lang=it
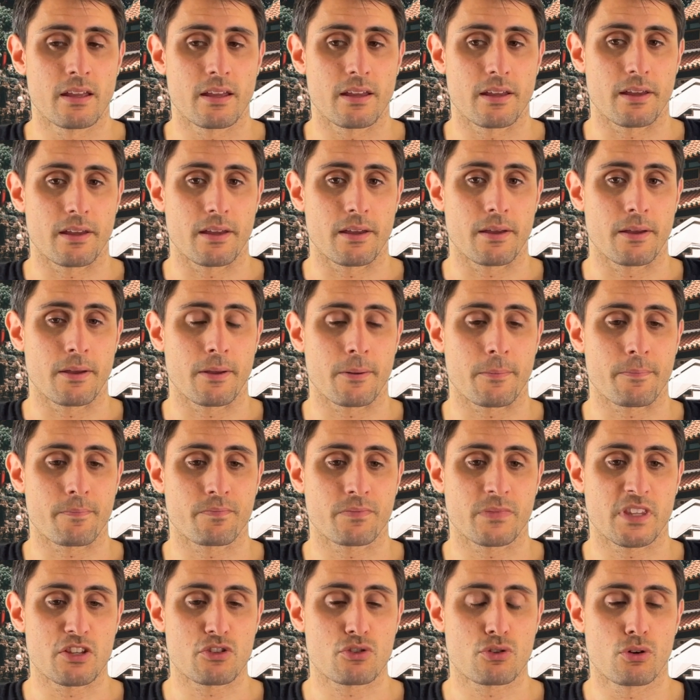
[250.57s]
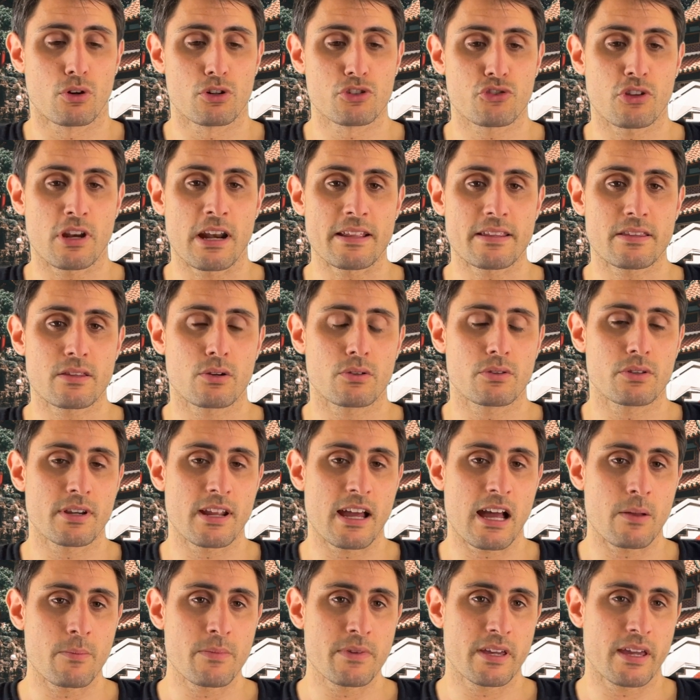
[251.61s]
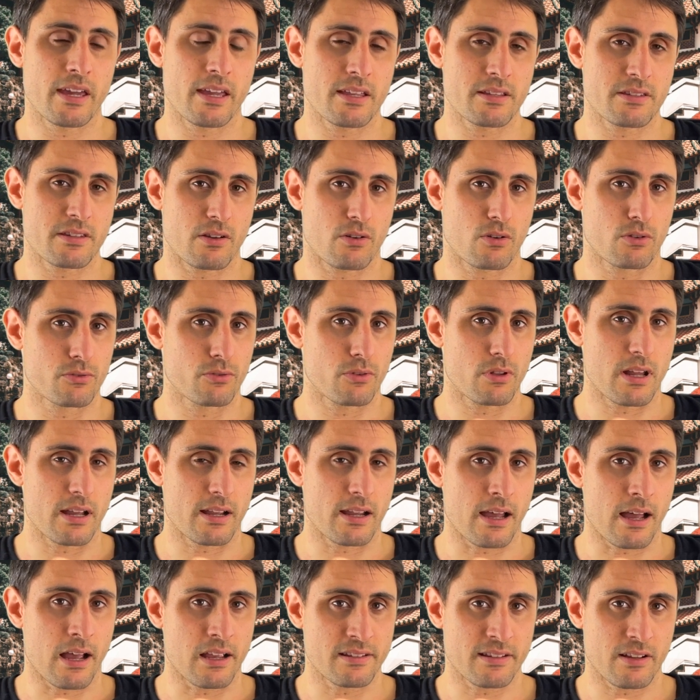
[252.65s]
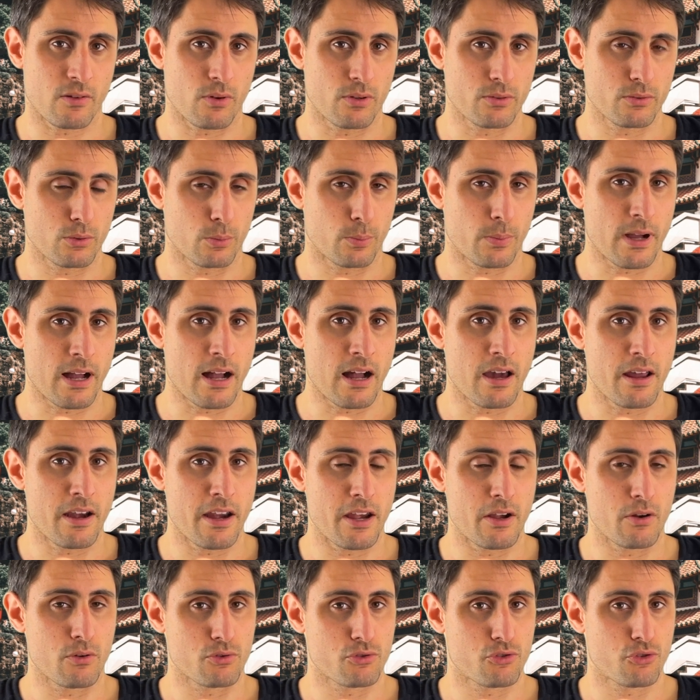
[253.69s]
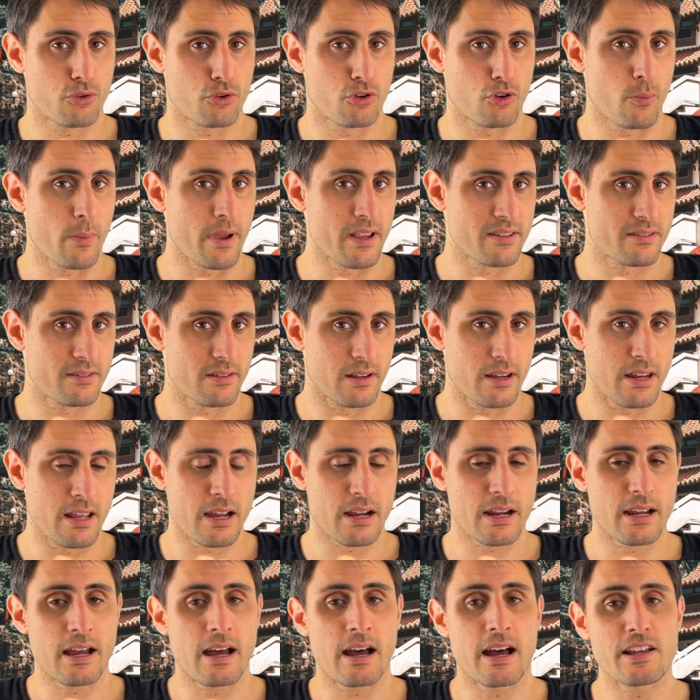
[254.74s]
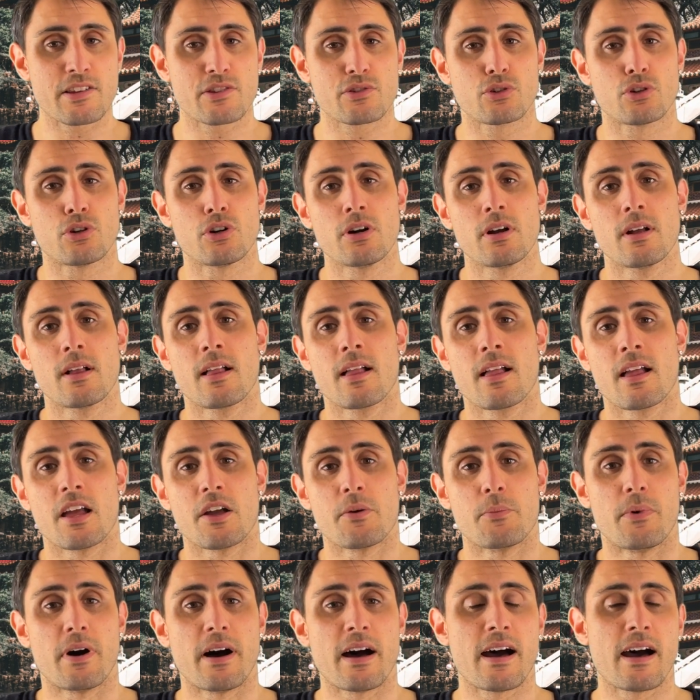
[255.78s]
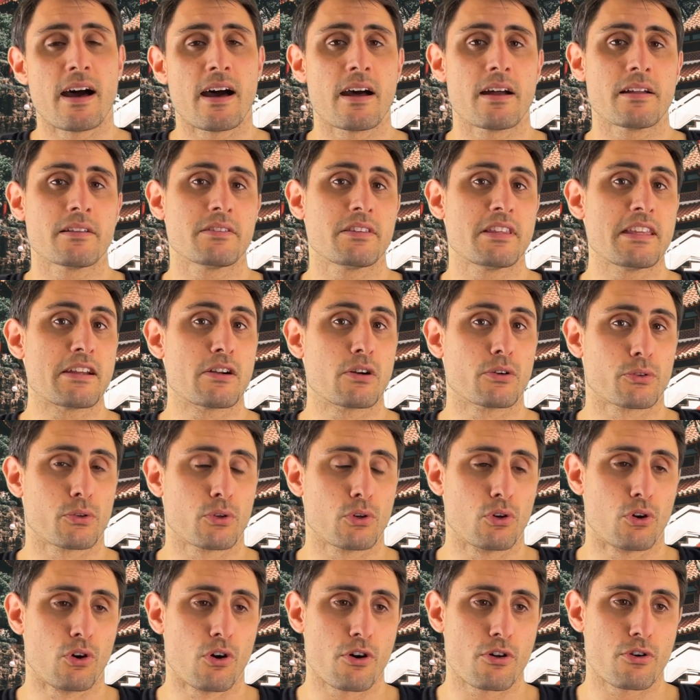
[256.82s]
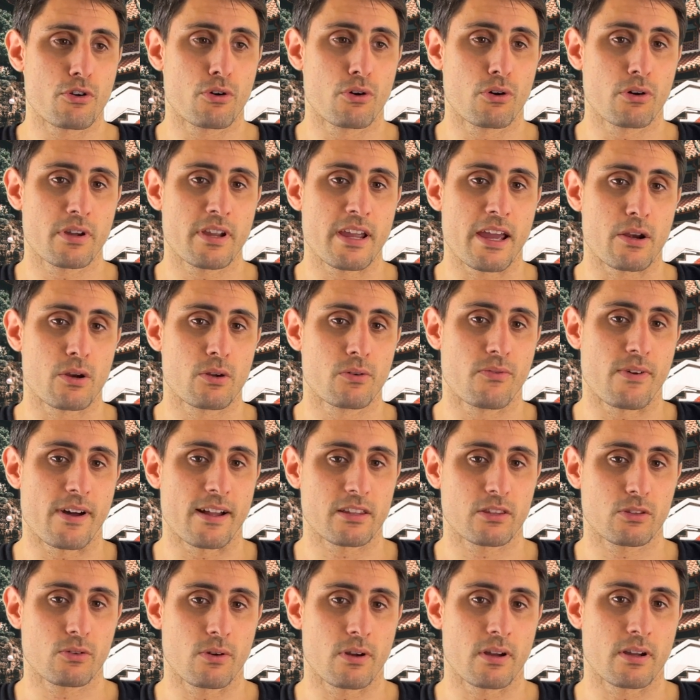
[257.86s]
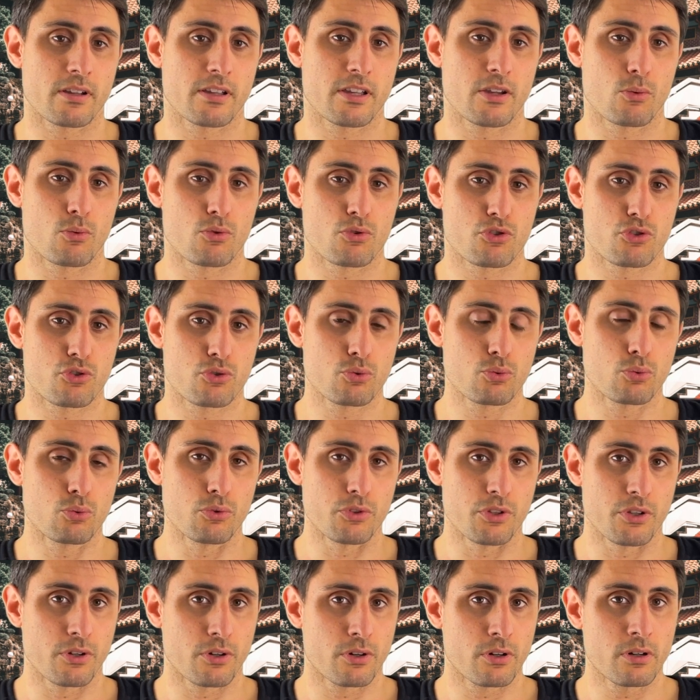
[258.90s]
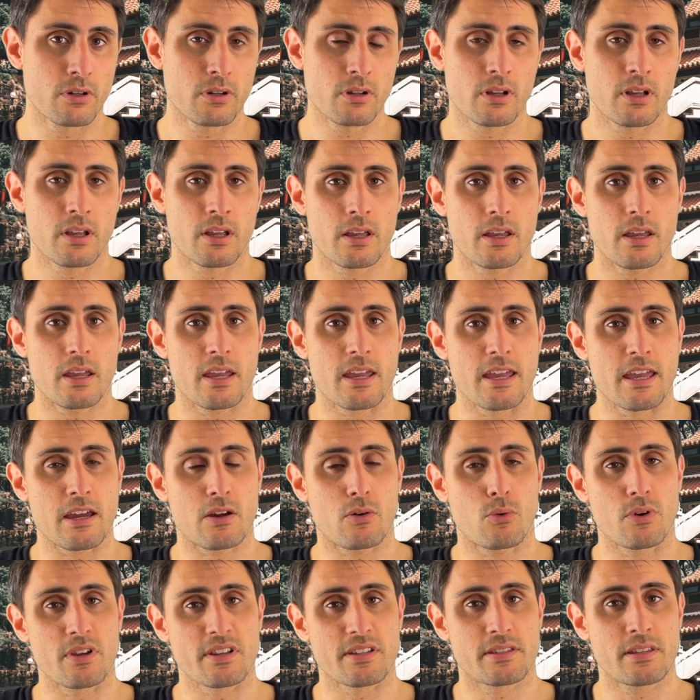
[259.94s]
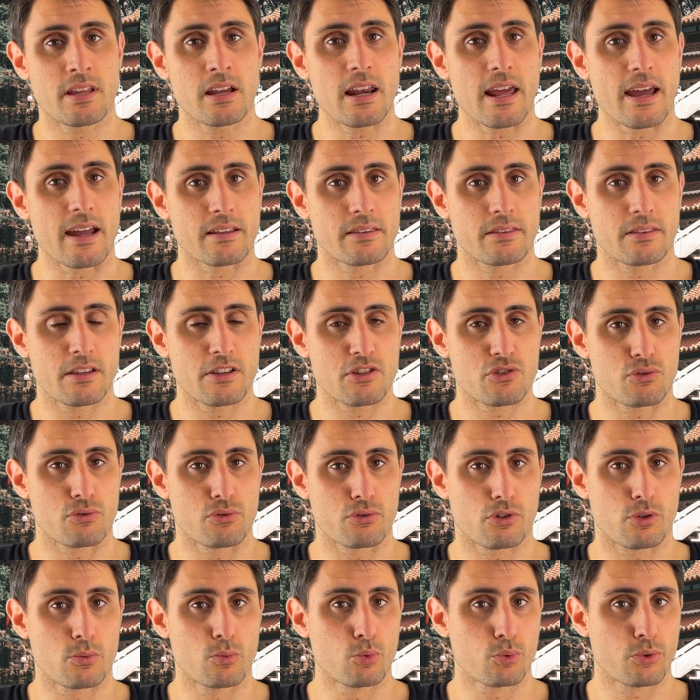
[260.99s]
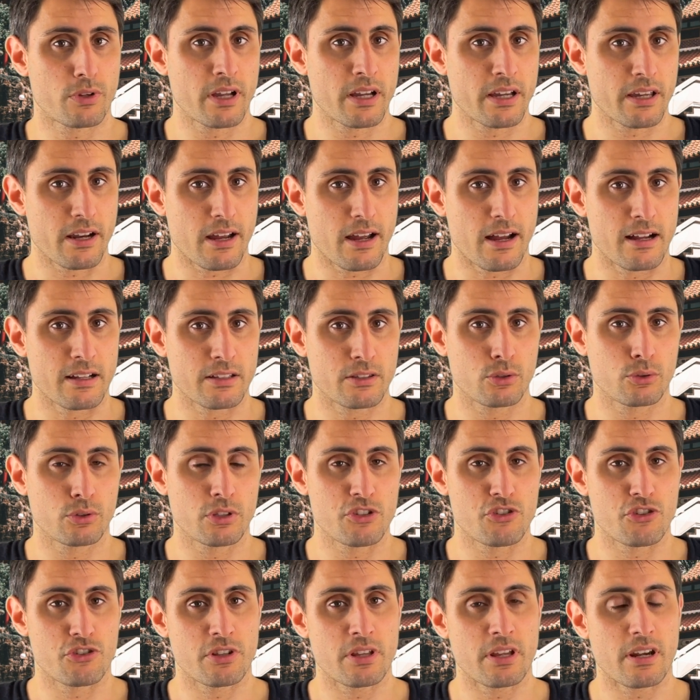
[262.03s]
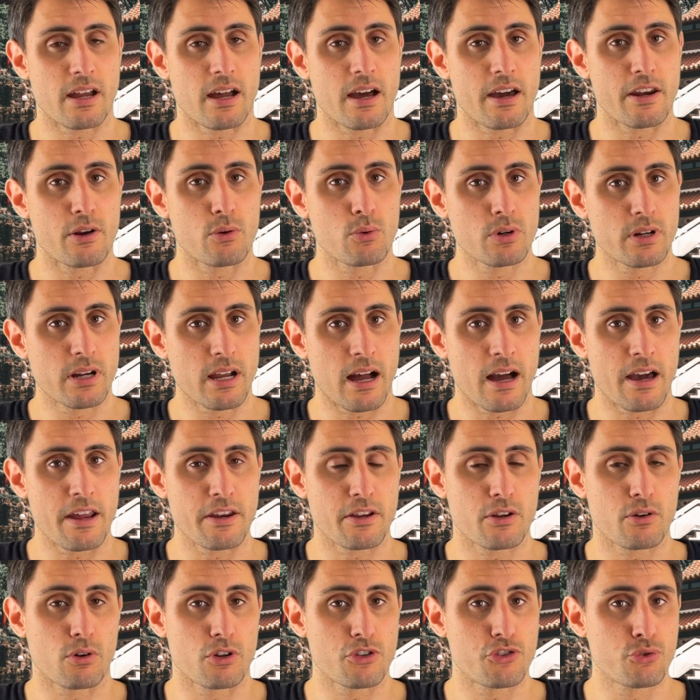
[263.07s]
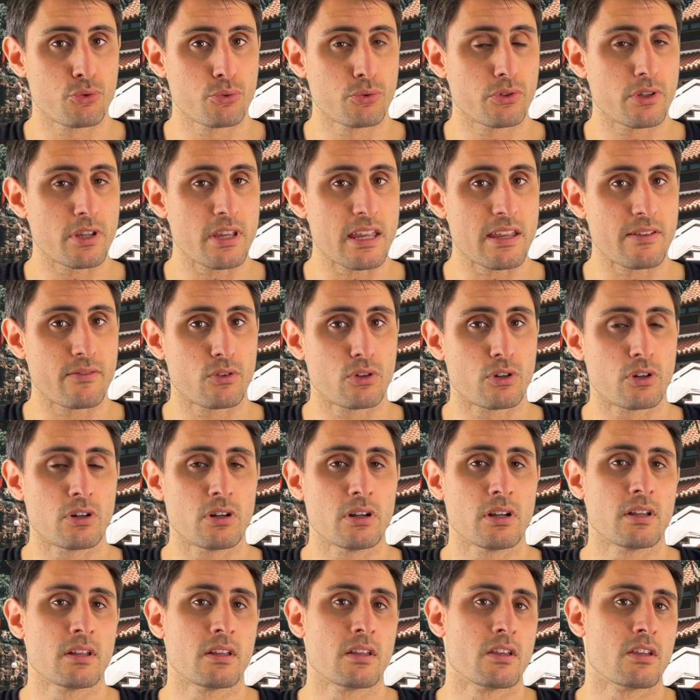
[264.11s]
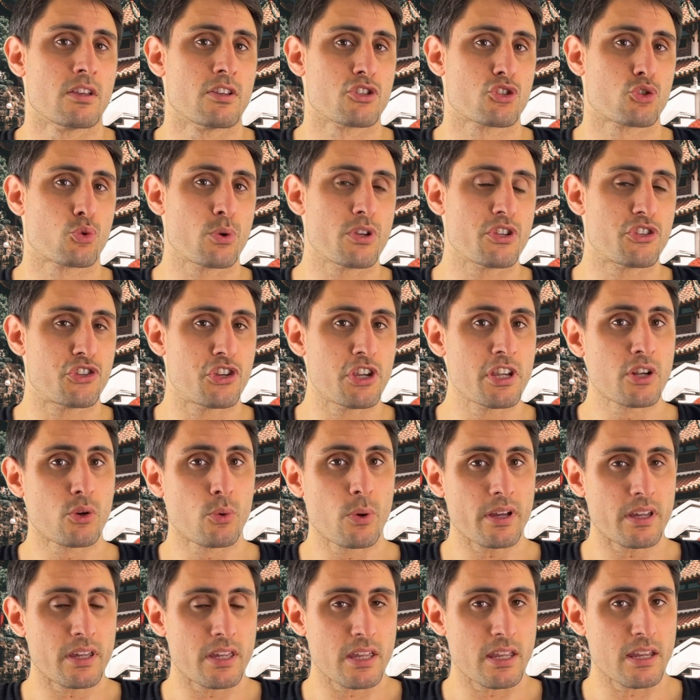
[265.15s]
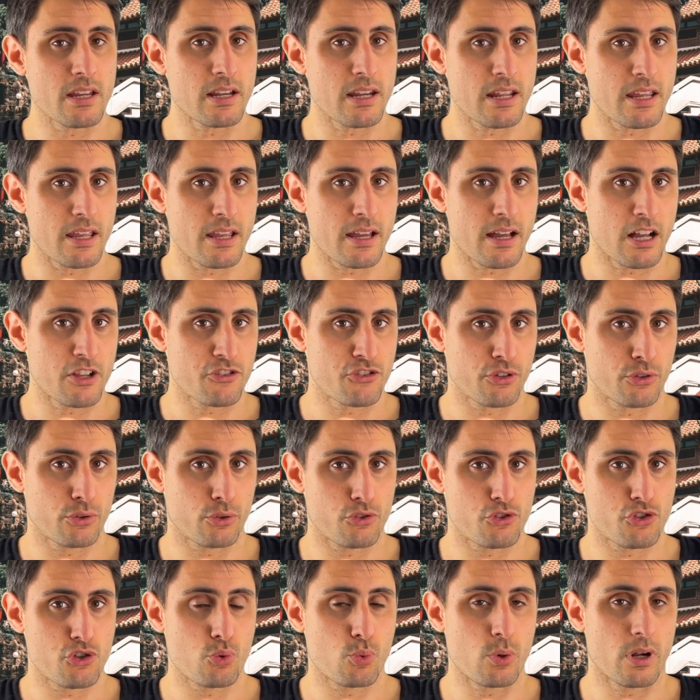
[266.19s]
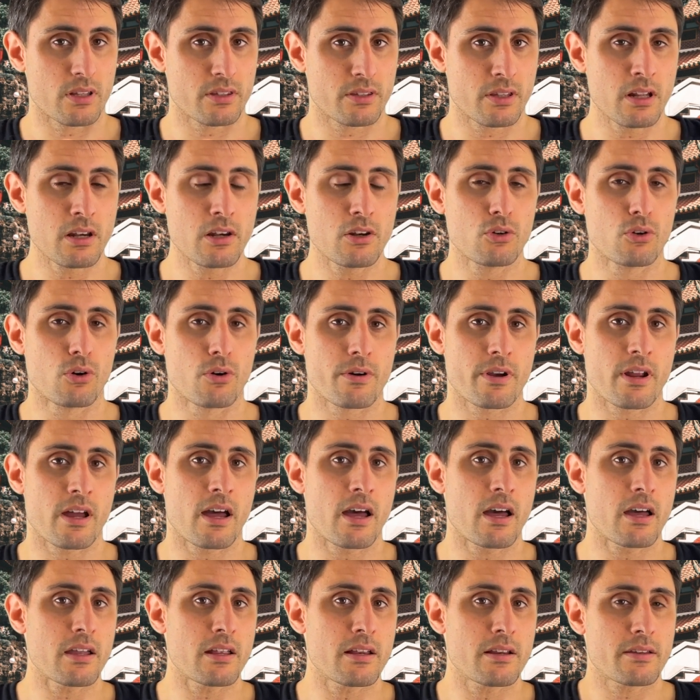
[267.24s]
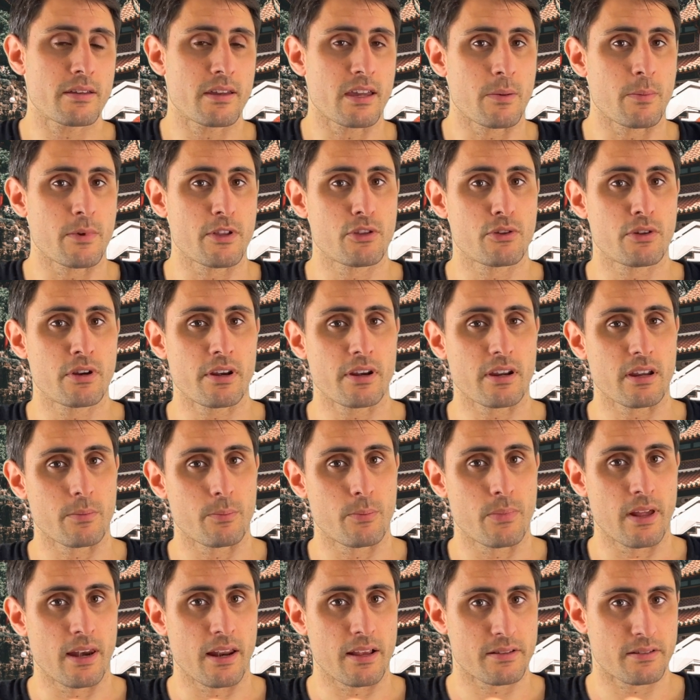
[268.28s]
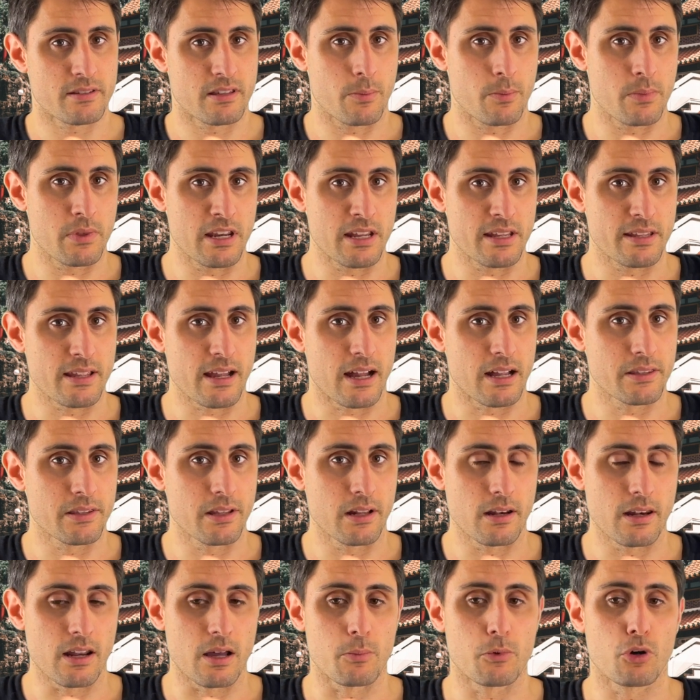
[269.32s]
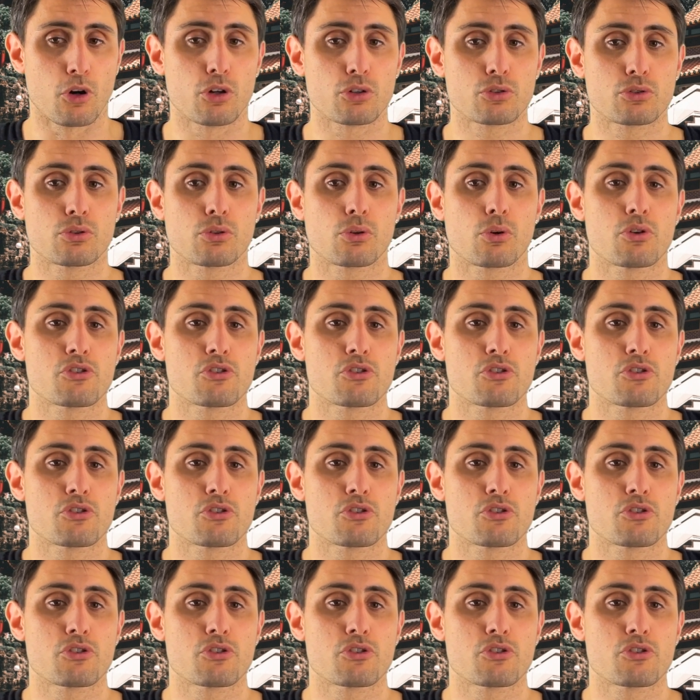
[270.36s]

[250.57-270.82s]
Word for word: Eh, discorso elettrodinamiche, secondo la casa, a quanto pare, non sono messe lì a caso, ma dicono loro che hanno fatto anche uno studio e queste lette sono comunque in grado di generare un carico aggiuntivo sui 5 kg a 150 all'ora, il che migliorerebbe la stabilità della moto.